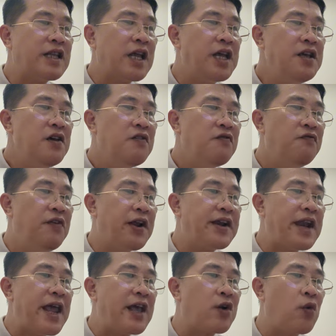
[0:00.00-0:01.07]
thấy việc
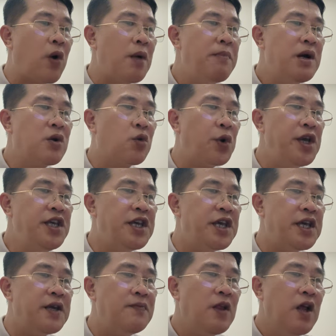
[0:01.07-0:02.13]
này quá mức quý
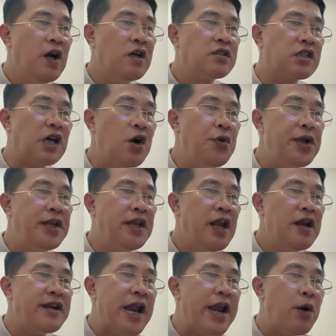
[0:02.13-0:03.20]
dị, sở huyên
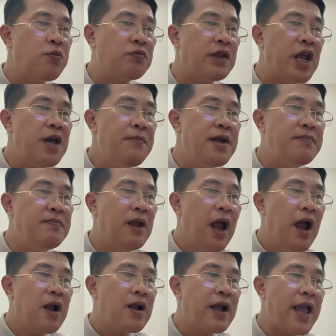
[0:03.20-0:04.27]
để động đế binh
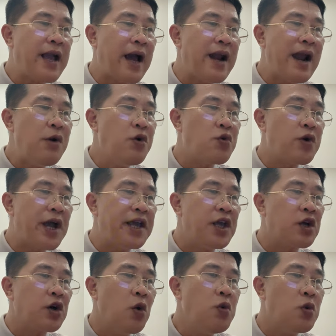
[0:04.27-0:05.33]
ngay cả lão đồ gầy
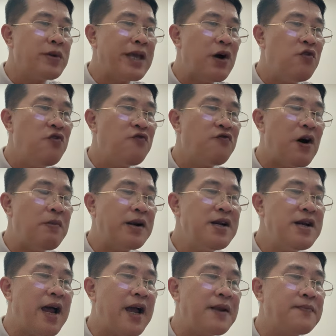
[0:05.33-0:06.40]
cũng cùng nhau phỏng vấn
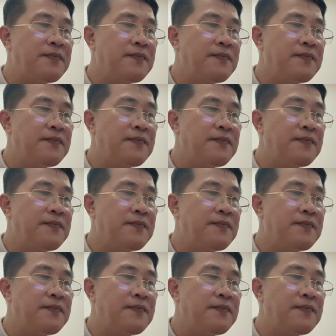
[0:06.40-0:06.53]
lại